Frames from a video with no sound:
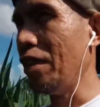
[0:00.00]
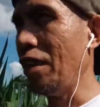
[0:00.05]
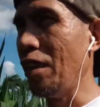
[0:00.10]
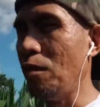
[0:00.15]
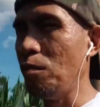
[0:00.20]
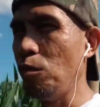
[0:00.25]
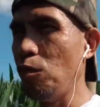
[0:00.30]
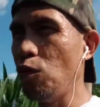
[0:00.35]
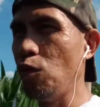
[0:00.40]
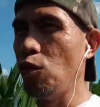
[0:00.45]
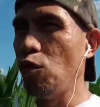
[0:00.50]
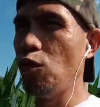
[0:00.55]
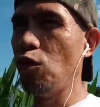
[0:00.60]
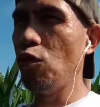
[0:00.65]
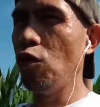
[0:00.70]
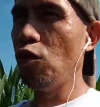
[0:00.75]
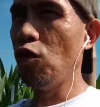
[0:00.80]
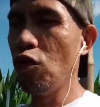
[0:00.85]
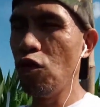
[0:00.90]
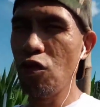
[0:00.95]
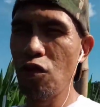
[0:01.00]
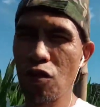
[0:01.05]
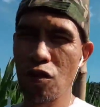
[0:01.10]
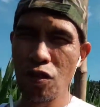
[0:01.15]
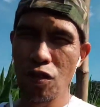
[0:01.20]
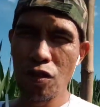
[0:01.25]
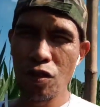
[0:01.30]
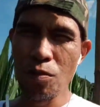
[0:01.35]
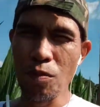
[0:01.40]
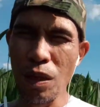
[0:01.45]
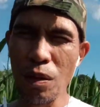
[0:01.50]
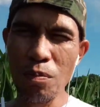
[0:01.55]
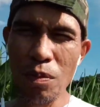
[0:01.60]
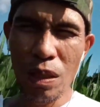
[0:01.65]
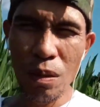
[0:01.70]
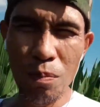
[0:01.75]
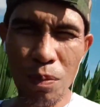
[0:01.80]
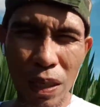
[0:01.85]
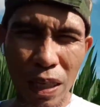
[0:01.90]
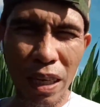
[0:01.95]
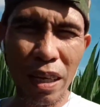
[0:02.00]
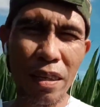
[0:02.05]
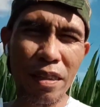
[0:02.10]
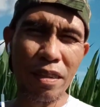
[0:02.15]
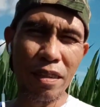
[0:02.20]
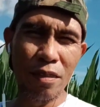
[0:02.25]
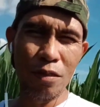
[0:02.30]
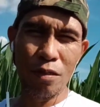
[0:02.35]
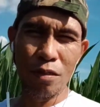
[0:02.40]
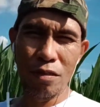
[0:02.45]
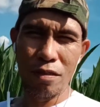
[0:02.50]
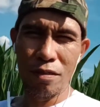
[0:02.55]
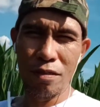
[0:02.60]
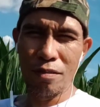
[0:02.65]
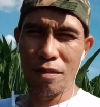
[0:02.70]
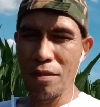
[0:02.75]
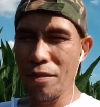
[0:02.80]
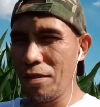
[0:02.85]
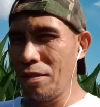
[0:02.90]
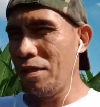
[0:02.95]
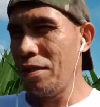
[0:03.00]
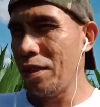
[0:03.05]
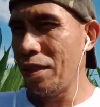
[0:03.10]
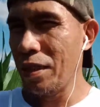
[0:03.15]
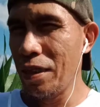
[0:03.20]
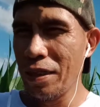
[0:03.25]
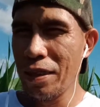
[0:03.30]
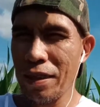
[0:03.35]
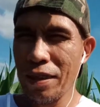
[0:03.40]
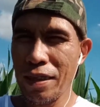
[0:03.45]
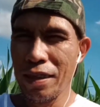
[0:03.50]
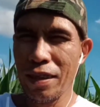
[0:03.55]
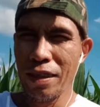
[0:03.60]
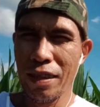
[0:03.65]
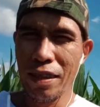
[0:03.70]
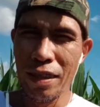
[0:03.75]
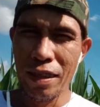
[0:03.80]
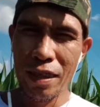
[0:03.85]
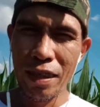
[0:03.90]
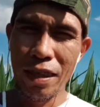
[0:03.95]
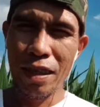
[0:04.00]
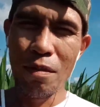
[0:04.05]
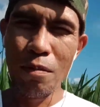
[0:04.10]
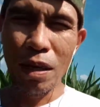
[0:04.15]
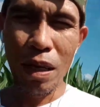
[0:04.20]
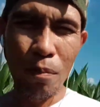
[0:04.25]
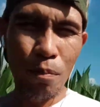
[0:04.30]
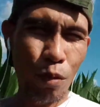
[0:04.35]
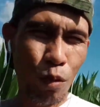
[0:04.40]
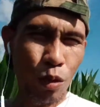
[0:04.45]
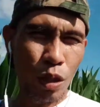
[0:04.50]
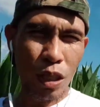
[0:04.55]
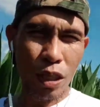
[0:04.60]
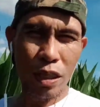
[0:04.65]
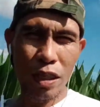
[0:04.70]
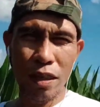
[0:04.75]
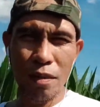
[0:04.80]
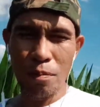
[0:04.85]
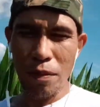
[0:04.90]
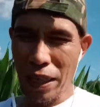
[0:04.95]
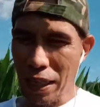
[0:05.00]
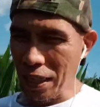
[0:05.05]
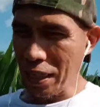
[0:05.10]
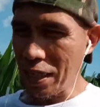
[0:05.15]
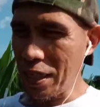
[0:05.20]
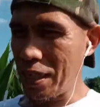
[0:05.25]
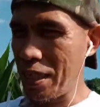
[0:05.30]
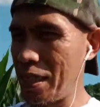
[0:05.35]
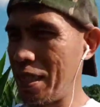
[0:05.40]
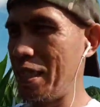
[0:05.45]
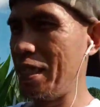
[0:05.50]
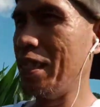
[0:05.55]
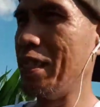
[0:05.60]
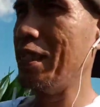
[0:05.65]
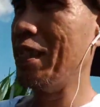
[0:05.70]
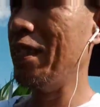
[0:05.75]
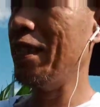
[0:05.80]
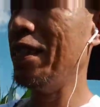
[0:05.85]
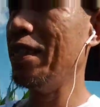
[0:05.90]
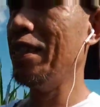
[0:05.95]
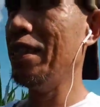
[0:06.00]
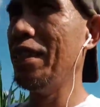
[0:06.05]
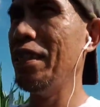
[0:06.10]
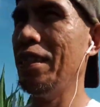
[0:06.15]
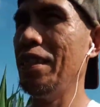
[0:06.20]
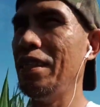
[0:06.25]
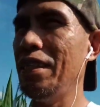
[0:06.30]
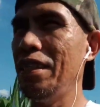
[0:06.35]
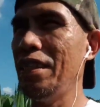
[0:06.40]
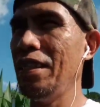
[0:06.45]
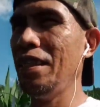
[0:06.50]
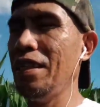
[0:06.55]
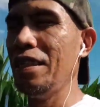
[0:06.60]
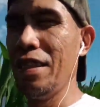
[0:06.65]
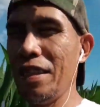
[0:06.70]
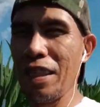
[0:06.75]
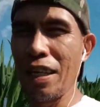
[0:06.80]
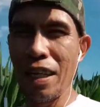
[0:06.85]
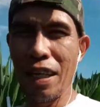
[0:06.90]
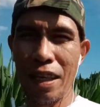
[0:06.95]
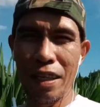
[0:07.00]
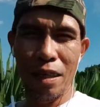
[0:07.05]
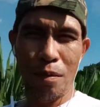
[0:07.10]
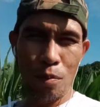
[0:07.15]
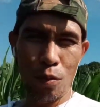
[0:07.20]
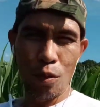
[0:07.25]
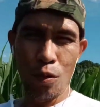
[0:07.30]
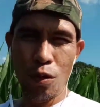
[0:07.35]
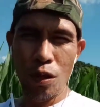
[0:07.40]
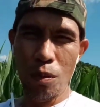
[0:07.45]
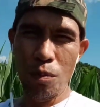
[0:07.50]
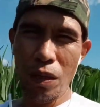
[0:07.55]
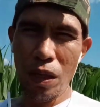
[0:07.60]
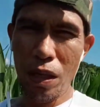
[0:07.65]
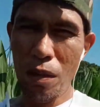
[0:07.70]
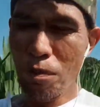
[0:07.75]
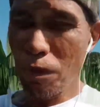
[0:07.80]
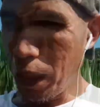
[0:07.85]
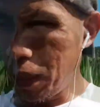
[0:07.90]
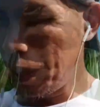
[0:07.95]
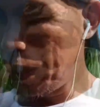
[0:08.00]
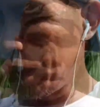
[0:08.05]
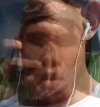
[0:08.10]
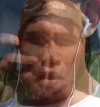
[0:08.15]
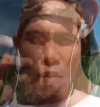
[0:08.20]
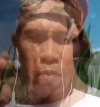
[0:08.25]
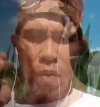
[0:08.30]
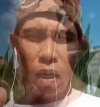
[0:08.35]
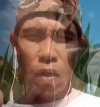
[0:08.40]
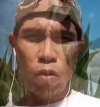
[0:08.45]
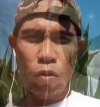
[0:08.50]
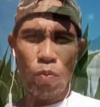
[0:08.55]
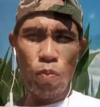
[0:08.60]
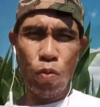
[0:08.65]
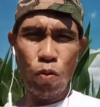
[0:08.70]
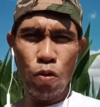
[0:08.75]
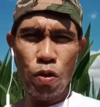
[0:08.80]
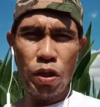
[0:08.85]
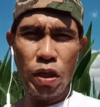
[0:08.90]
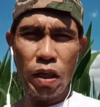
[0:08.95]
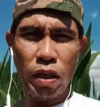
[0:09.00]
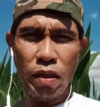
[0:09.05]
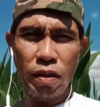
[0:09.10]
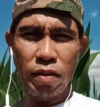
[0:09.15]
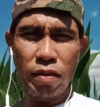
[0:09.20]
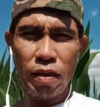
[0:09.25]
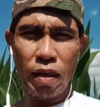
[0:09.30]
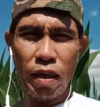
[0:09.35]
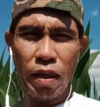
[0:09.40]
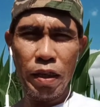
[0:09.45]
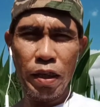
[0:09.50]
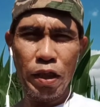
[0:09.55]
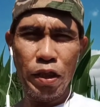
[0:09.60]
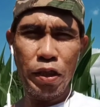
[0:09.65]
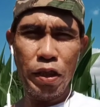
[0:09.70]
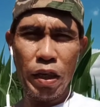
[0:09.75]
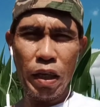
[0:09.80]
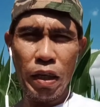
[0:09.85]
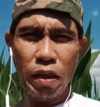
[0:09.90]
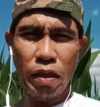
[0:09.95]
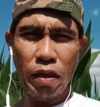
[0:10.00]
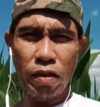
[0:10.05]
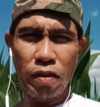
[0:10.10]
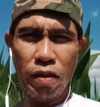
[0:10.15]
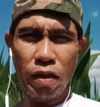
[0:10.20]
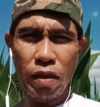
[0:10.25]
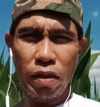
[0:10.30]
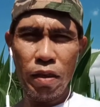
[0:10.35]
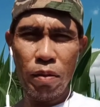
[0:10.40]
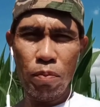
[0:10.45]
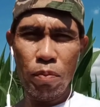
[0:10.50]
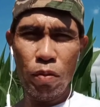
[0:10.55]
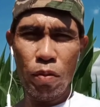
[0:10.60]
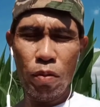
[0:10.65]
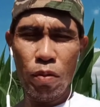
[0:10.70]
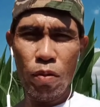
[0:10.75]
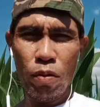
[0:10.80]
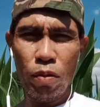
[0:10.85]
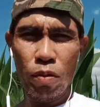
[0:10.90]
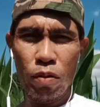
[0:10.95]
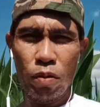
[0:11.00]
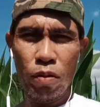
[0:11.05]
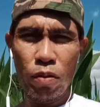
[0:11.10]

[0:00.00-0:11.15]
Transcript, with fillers: Tapos magbibilad nung uh, mga butil ng mais. Saka na po ibebenta. Mga bago po dyan sa akin channel, sana po